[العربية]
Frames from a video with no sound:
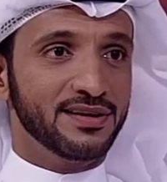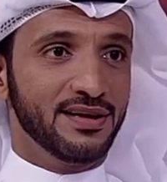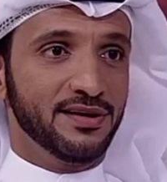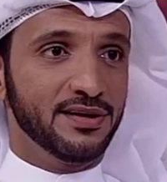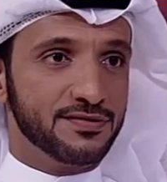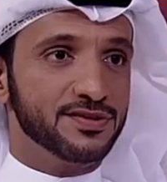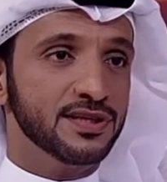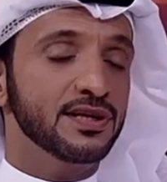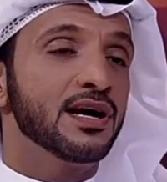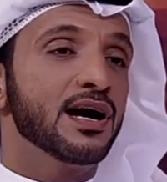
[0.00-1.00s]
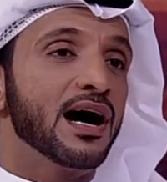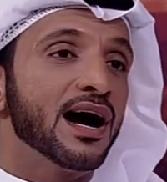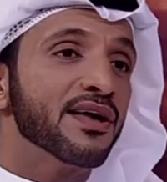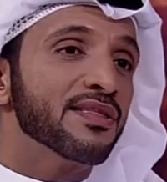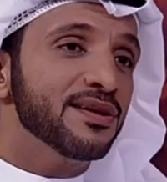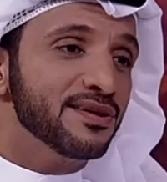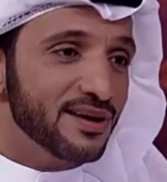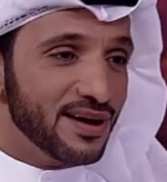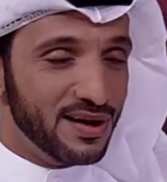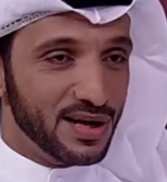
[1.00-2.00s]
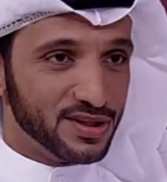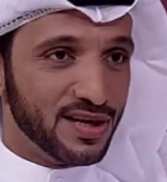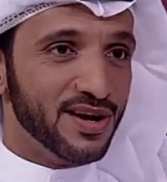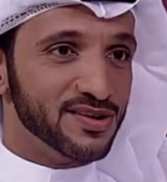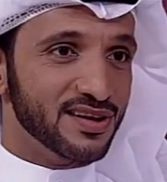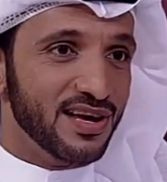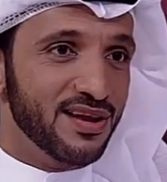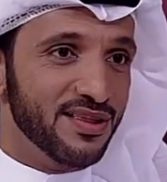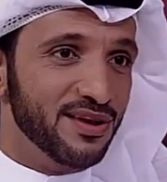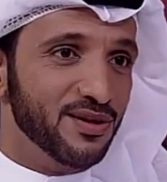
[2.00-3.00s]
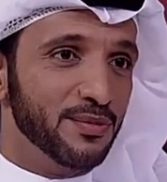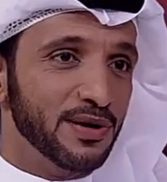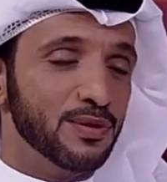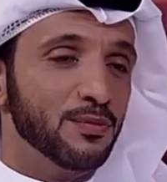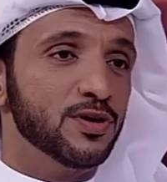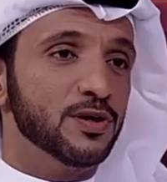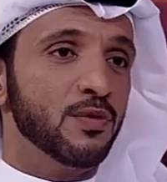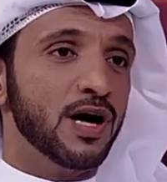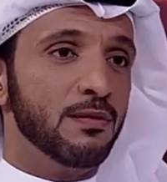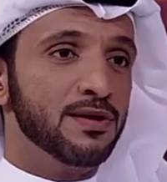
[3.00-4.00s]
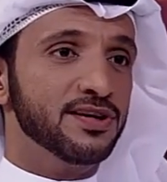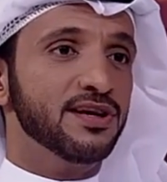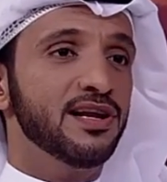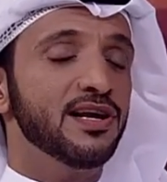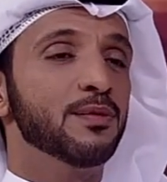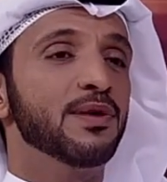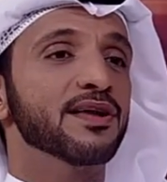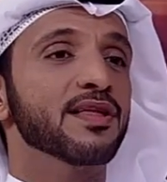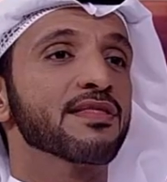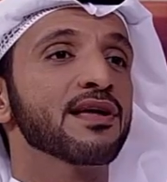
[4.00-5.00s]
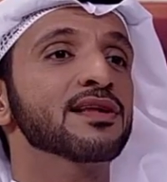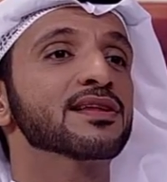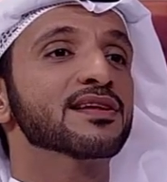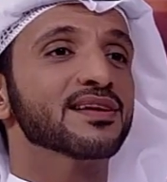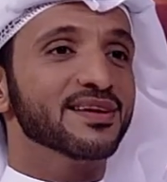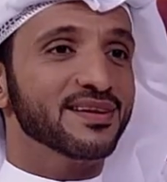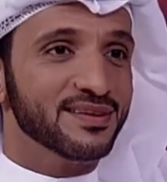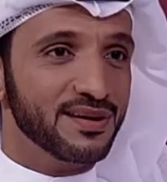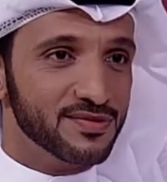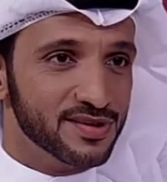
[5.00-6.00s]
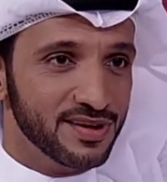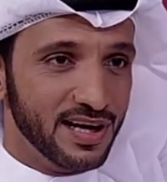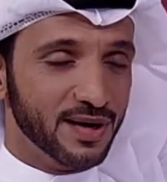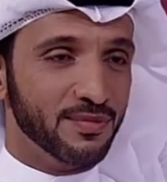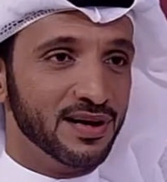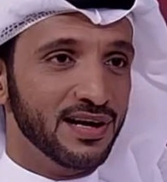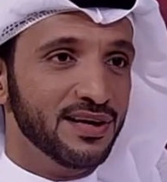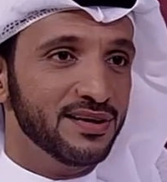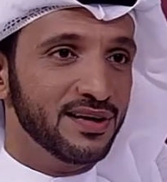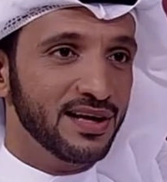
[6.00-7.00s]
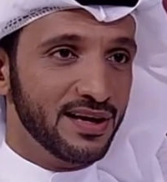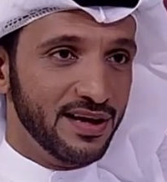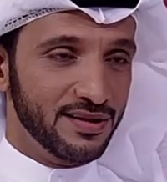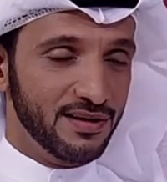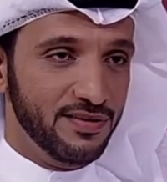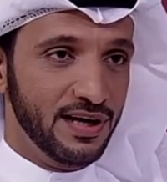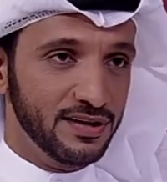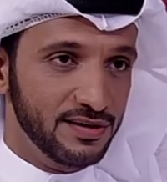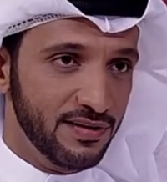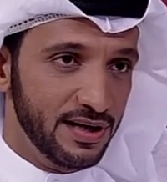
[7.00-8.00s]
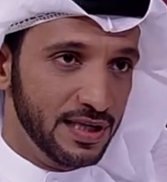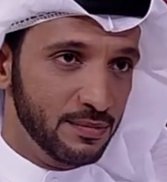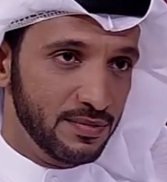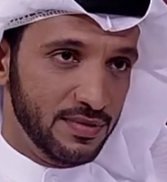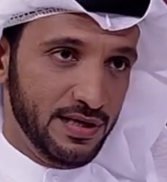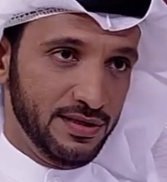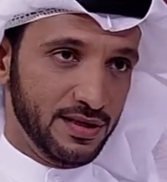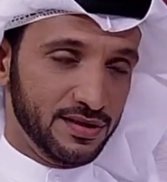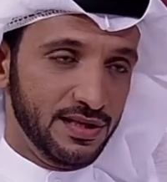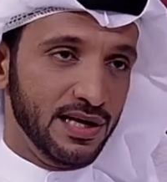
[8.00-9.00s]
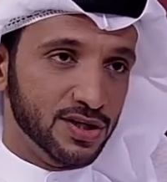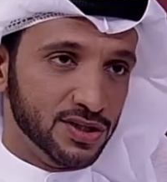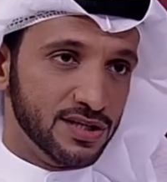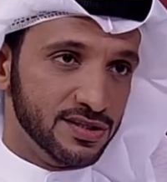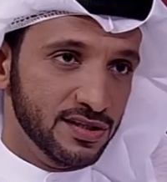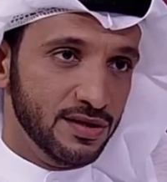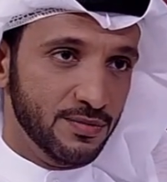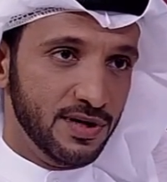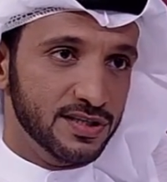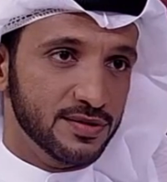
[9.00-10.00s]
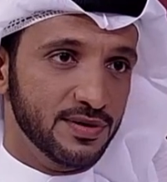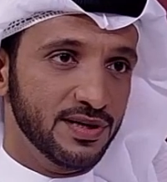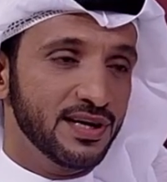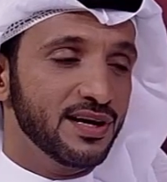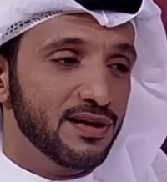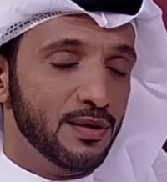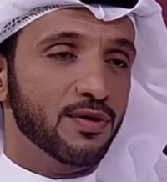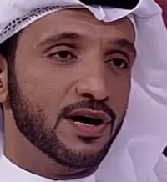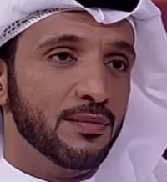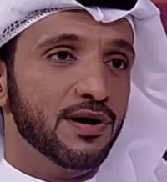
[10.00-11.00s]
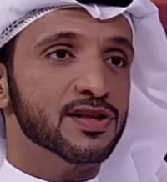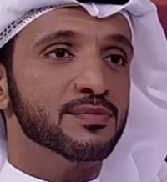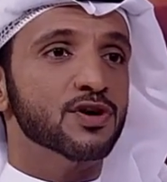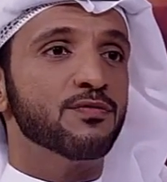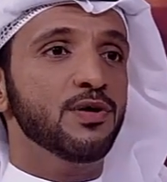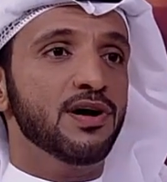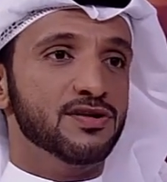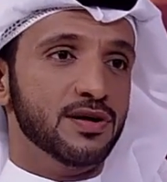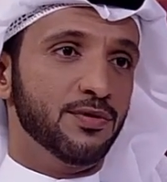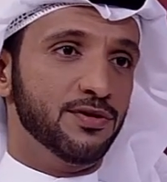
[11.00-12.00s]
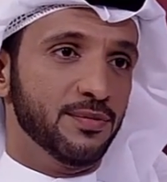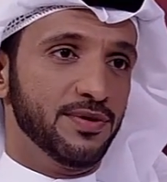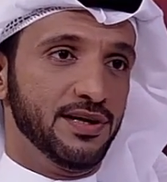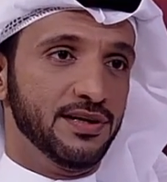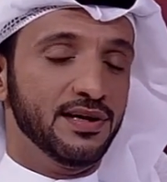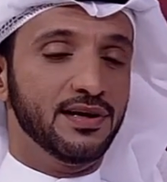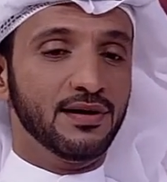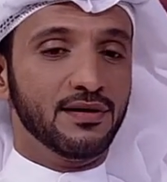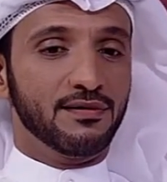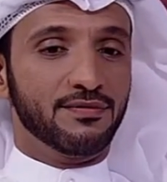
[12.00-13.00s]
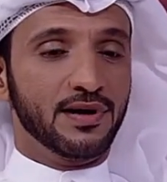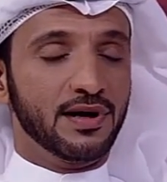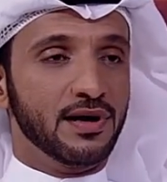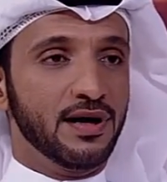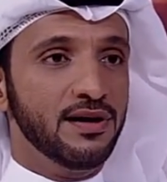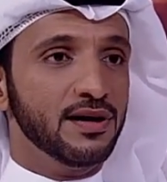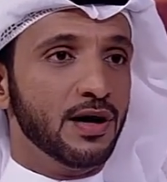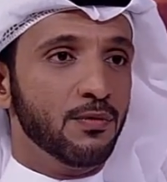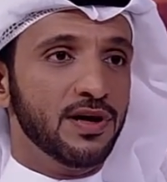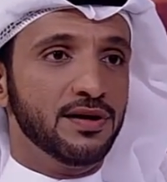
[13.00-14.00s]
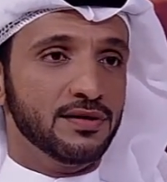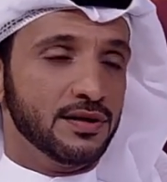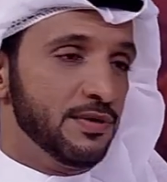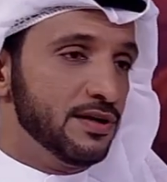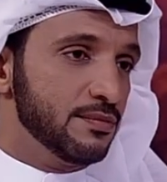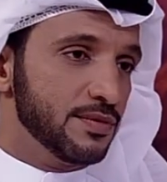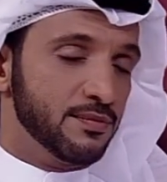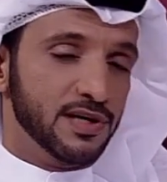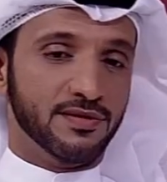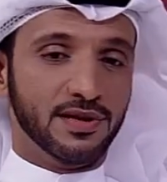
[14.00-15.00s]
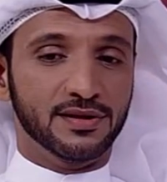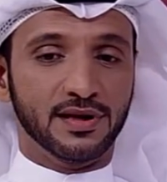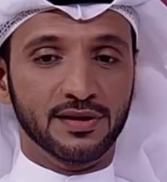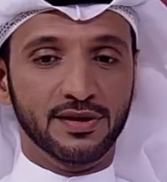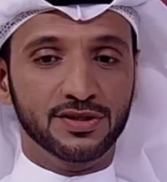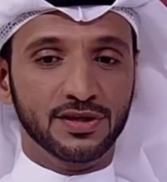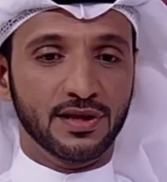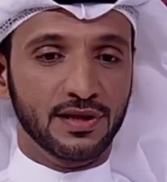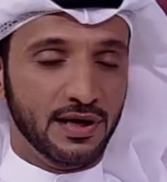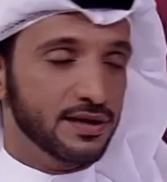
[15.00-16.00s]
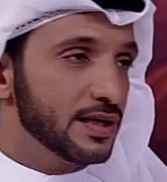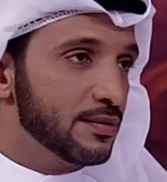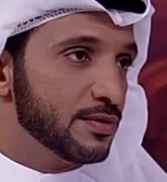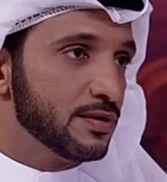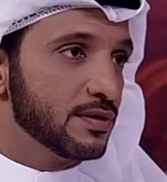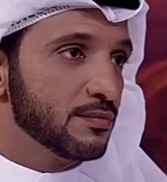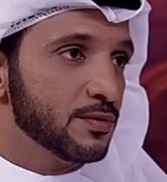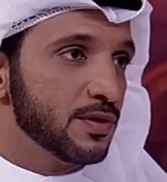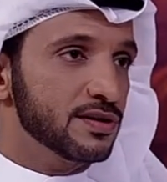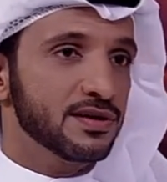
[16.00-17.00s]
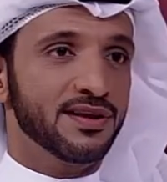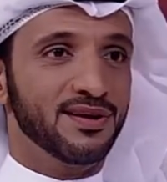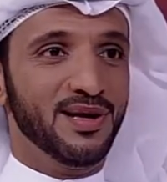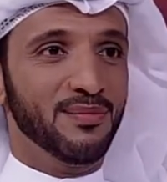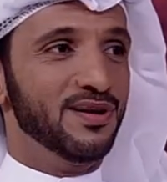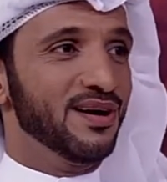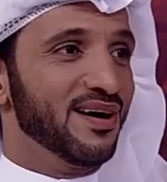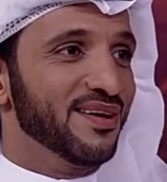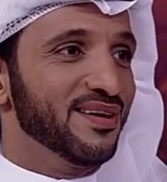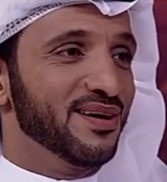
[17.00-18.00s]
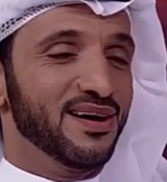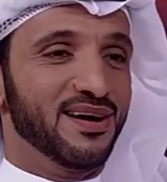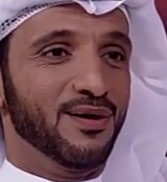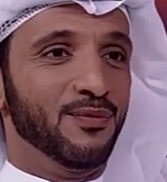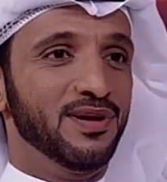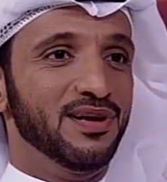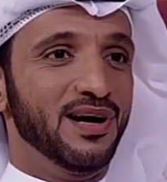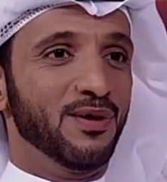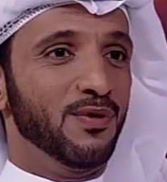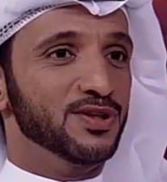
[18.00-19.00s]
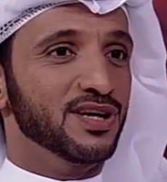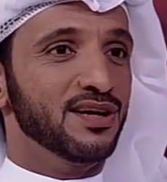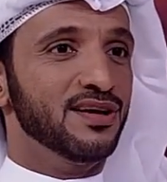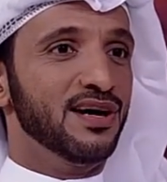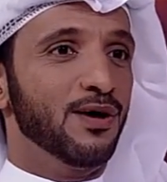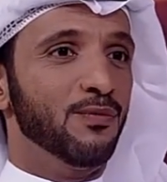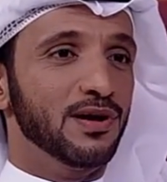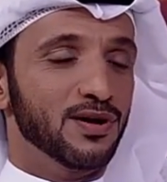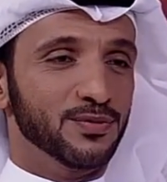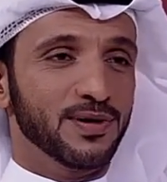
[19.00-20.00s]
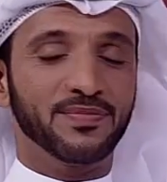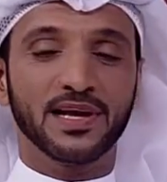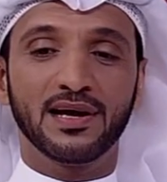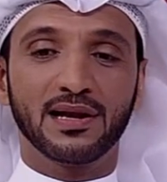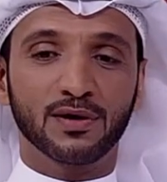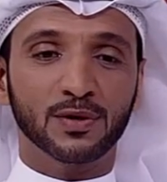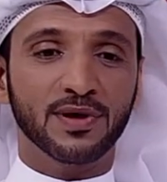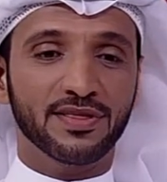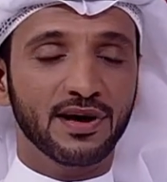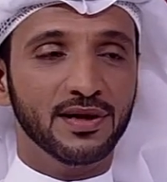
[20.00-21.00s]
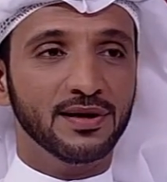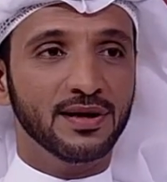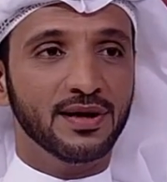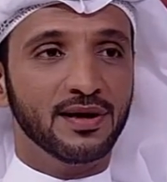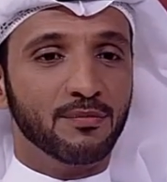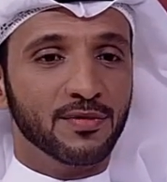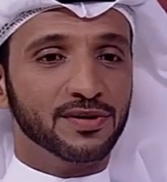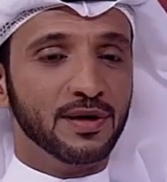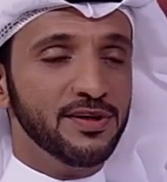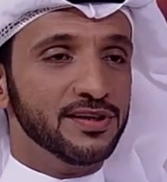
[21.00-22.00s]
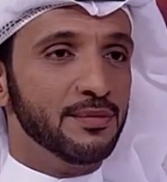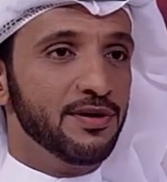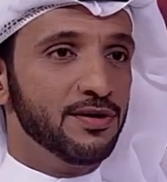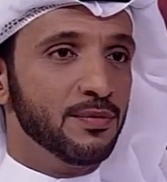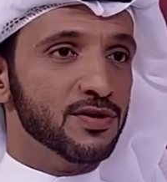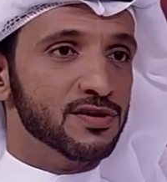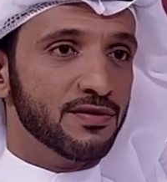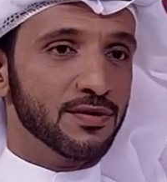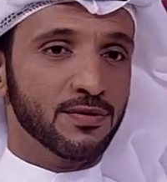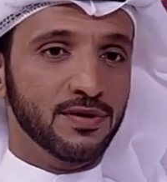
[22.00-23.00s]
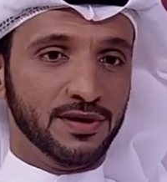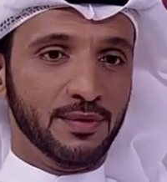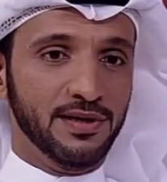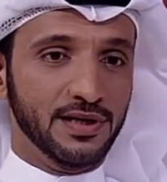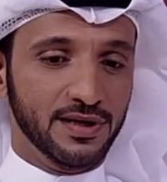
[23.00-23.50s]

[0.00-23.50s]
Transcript: يعني نفسي ايضا الاشخاص الذين هم يقومون بمقابلتك عليهم ايضا ضغط طبعا نفسي اكبر طبيعي. لان اذا في عدم في عدم يعني اختيار الشخصيه المناسبه, المناسبة. للمكان المناسب سوف يحاسبونهم يعني فعليك اولا طبعا مثل ما تفضلتي خديجه اذا اتى من من وقت هذا الحمله هذه هذه اول اول, أول, أول شغله اول خطوه الخطوه الثانيه من الطبيعي طبعا هم سوف ينظرون طبعا